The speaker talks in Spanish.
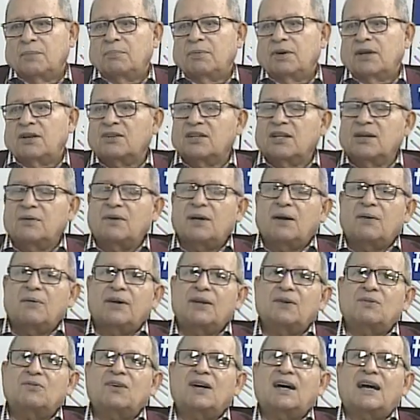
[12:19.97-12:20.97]
Pero debe
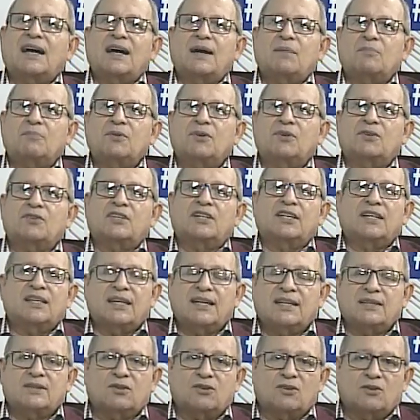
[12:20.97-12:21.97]
haber un cambio
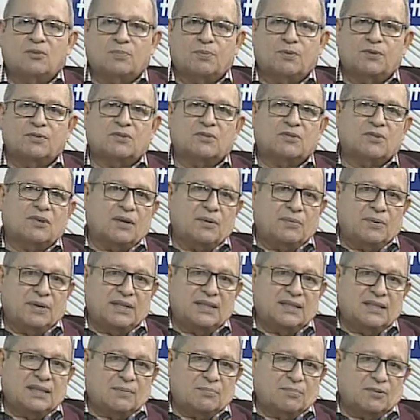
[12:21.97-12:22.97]
desde todo punto de
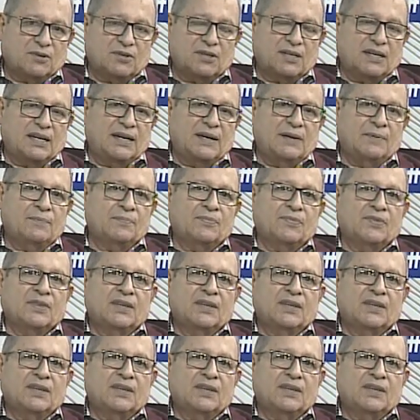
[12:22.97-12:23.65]
vista, porque